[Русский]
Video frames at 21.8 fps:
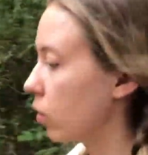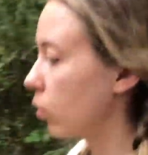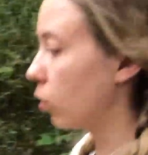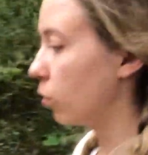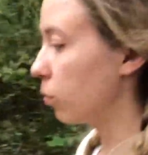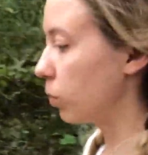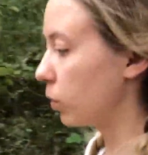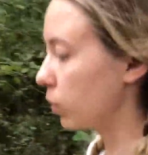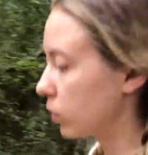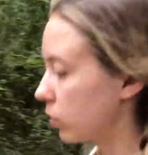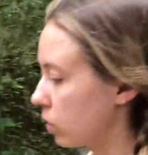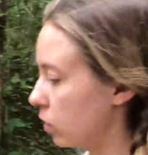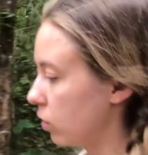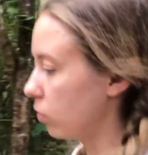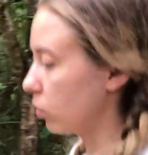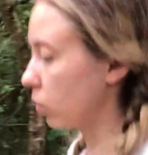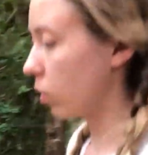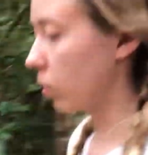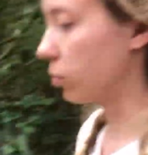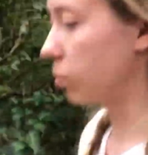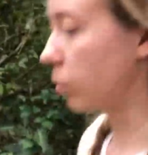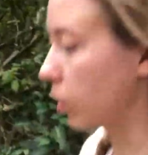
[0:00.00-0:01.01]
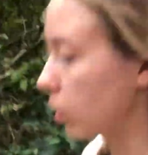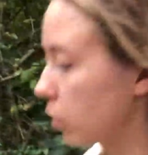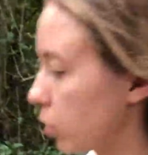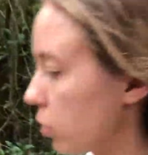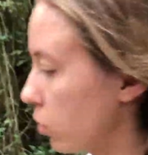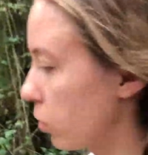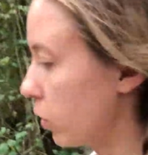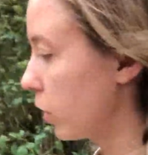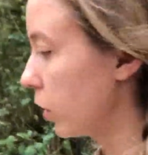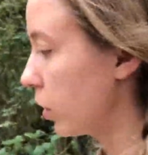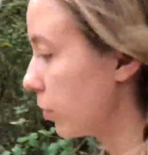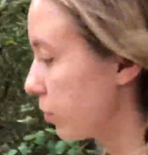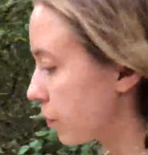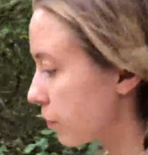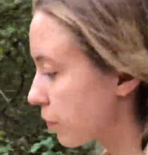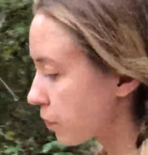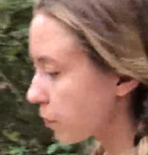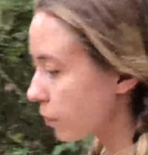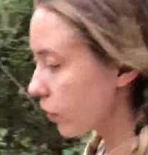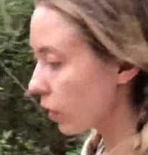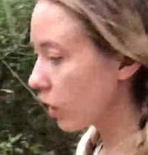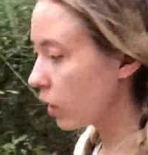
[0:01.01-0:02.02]
Комплекс довольно большой,
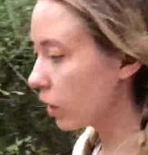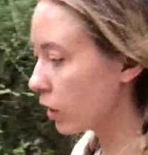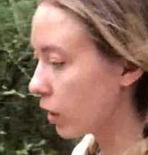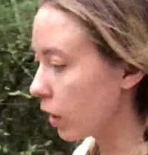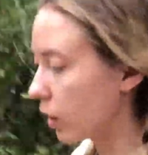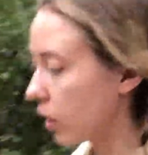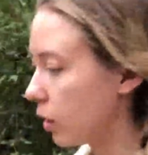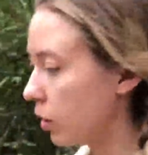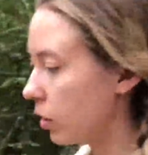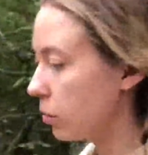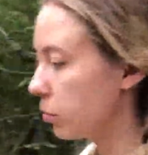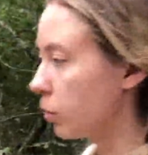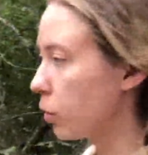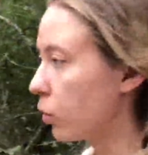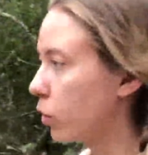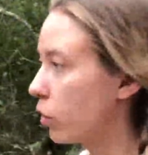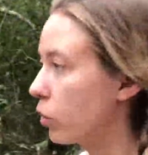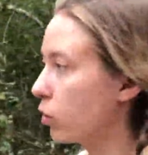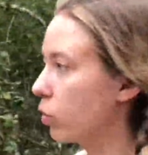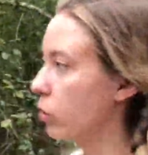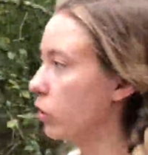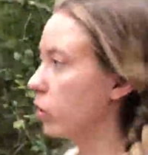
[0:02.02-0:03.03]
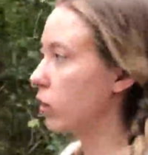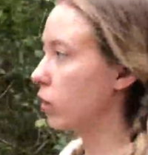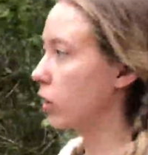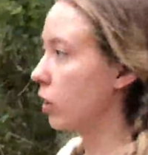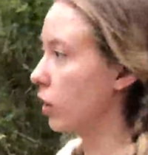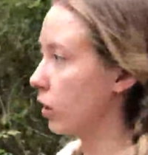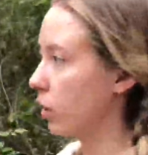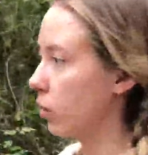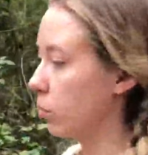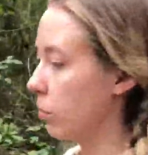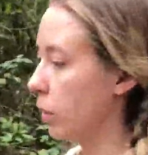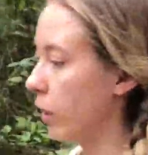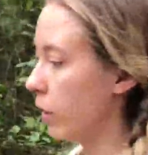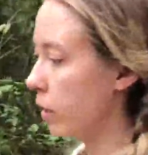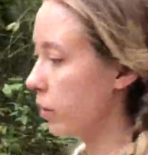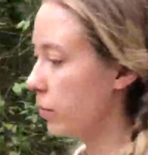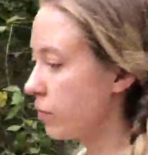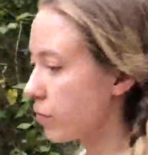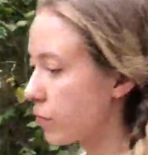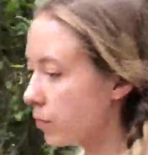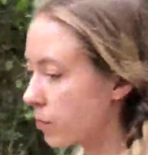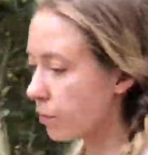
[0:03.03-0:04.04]
и как и многие другие города майя,
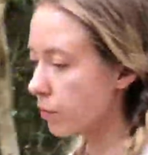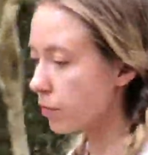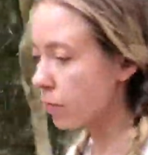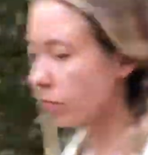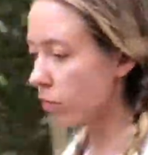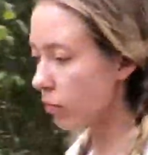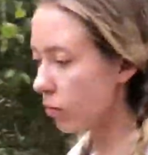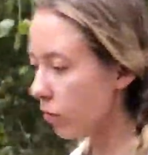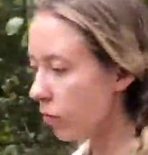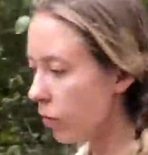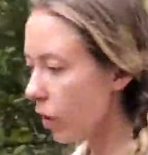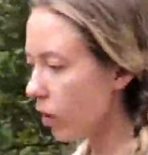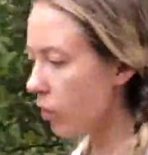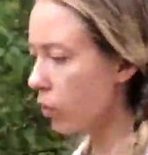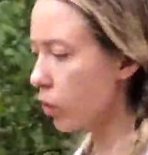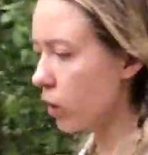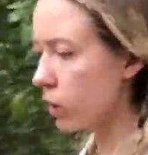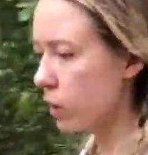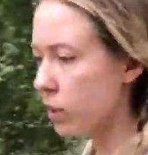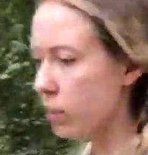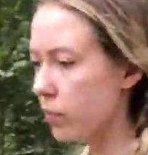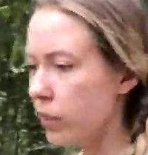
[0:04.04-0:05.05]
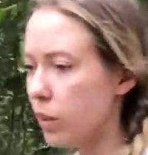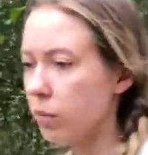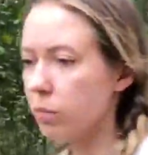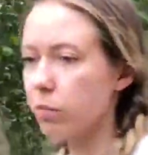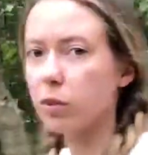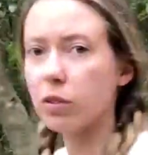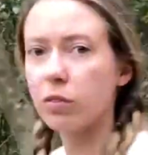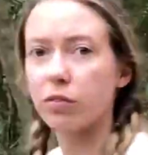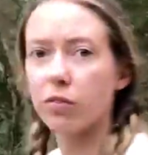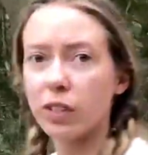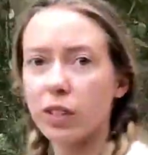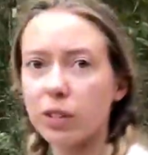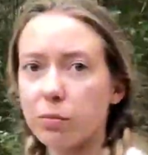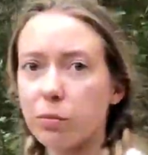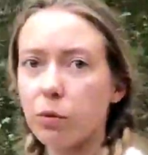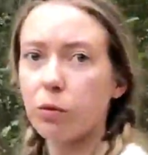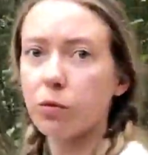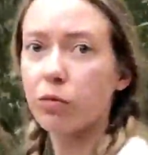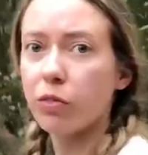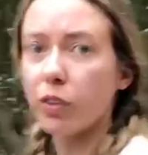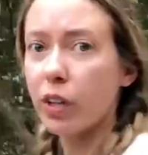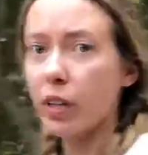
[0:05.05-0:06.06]
его расцвет был в
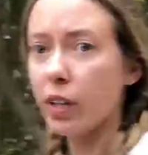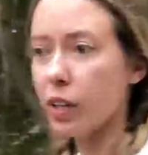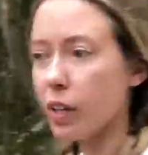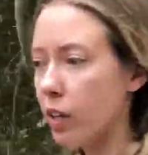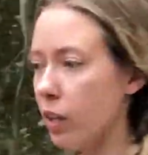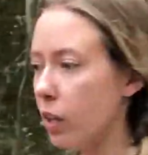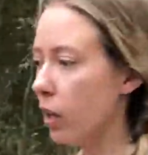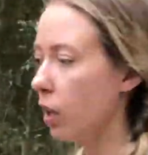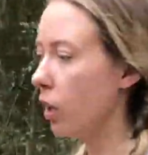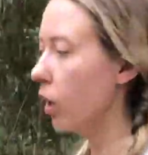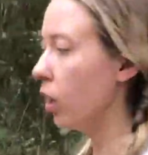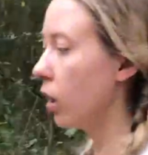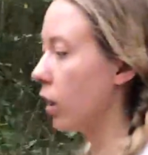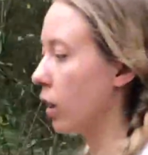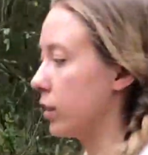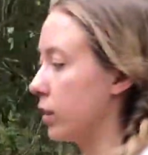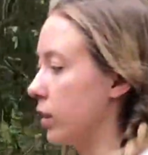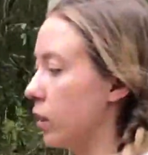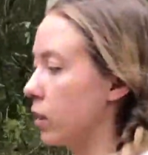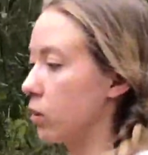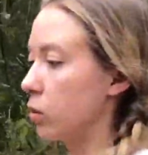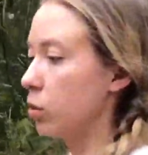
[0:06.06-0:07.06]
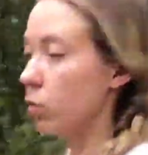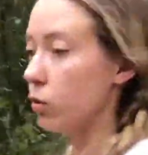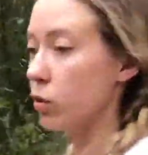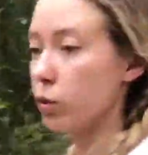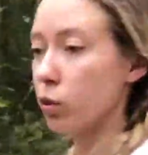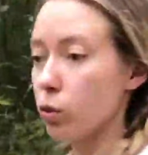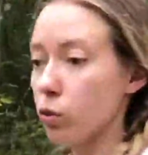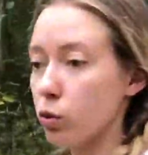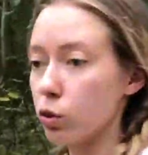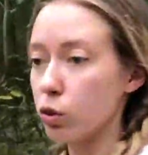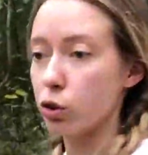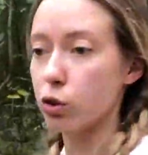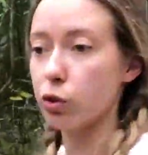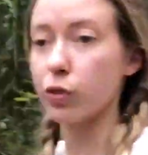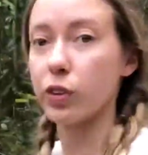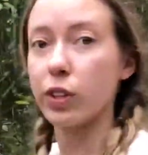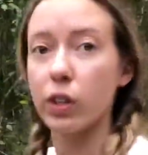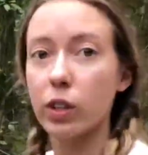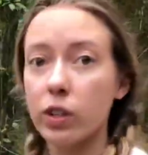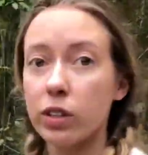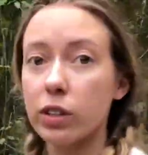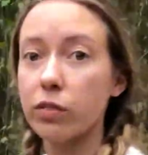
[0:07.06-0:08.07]
8 веке, хотя основан он еще в
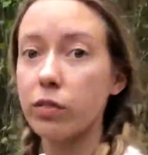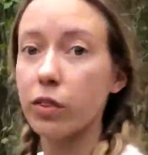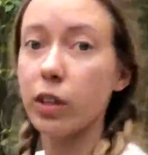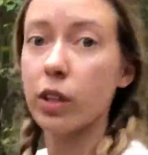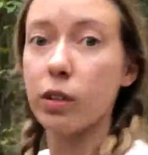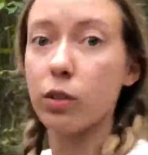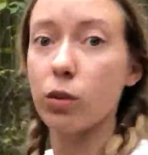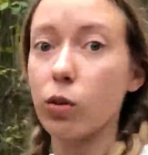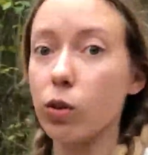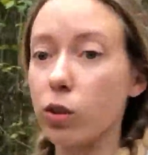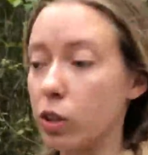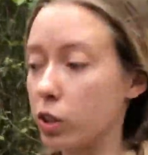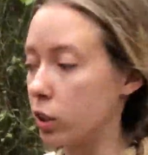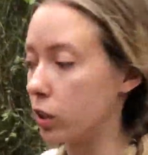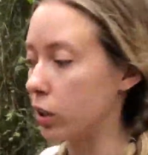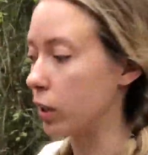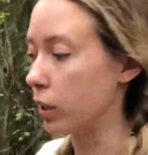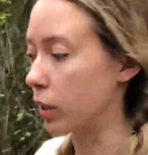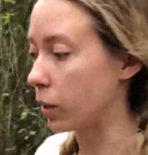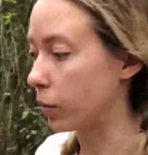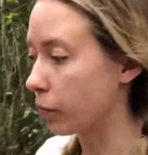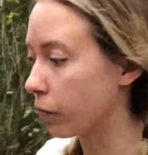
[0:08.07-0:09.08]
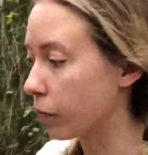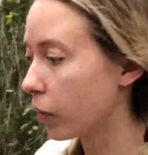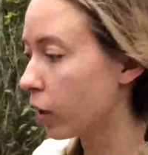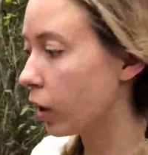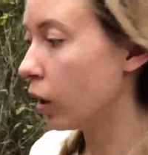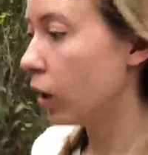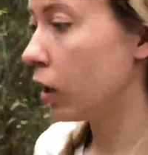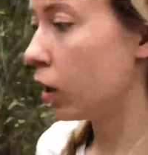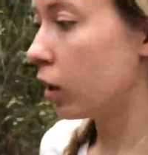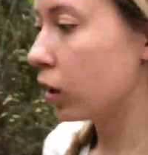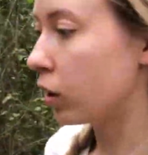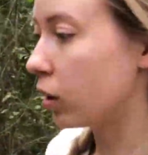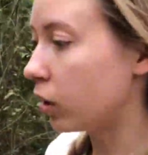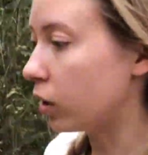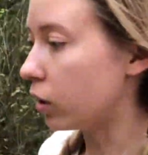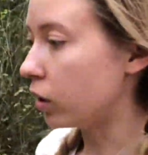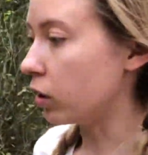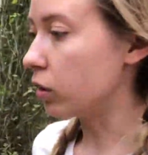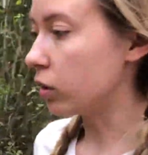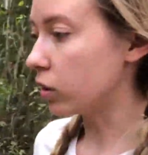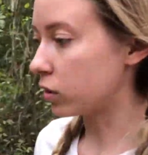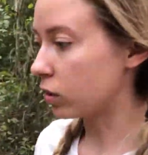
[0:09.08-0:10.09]
3 веке до нашей эры.
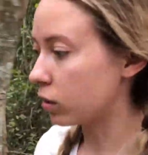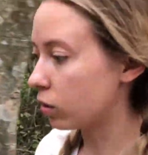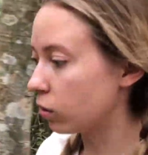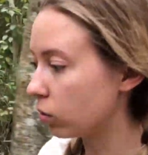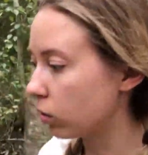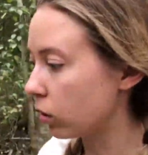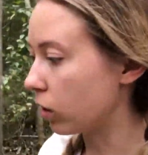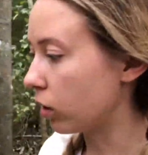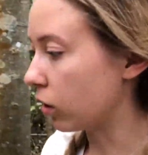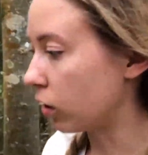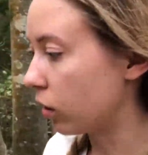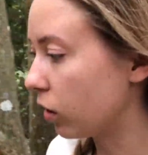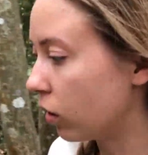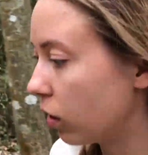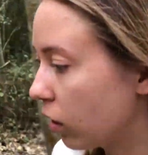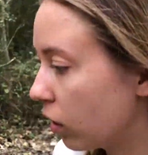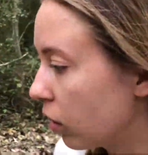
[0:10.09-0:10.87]
И незадолго,